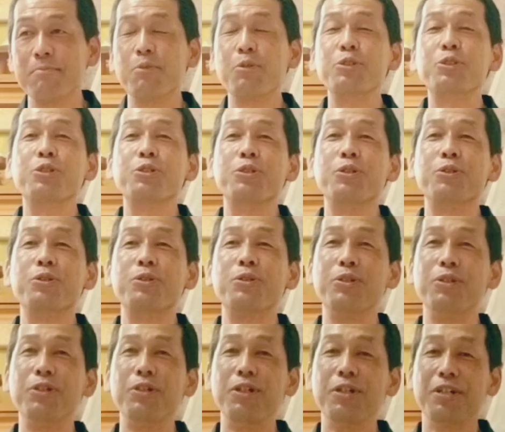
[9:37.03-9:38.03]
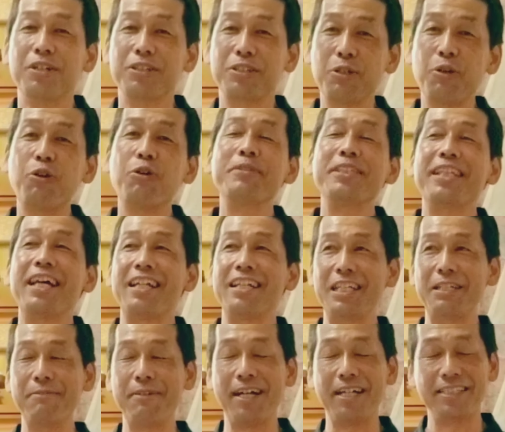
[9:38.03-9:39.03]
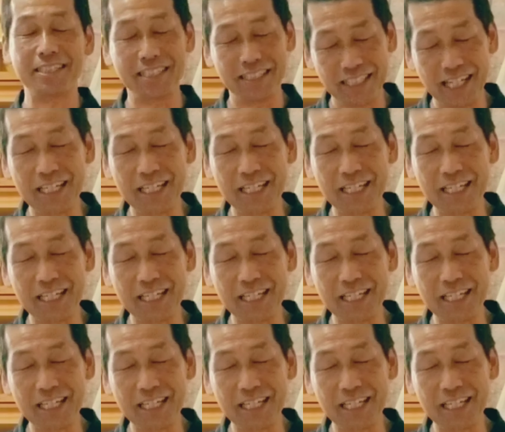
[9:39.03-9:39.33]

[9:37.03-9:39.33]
もうちょっとこう、今日みたいな日はしっ